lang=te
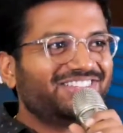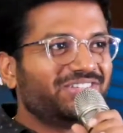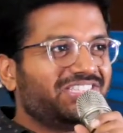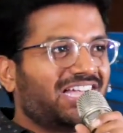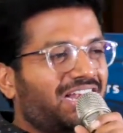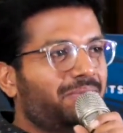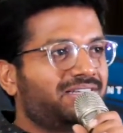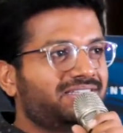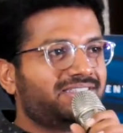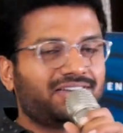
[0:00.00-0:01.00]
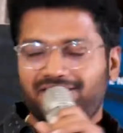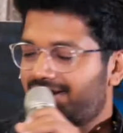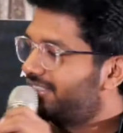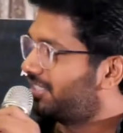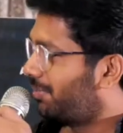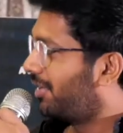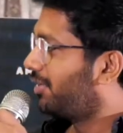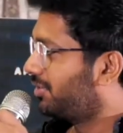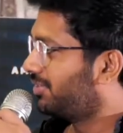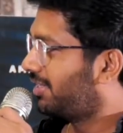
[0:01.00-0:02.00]
సో చాలా బాగా చేశారు నీది కంచరపాలెం
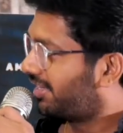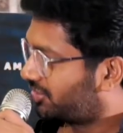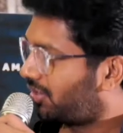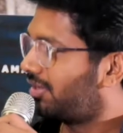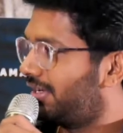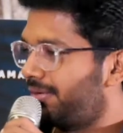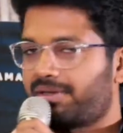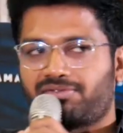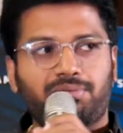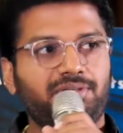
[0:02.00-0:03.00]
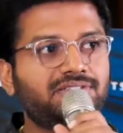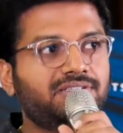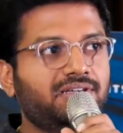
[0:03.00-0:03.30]
కూడా చూసాను ఎక్స్ట్రాడినరీ పెర్ఫార్మెన్స్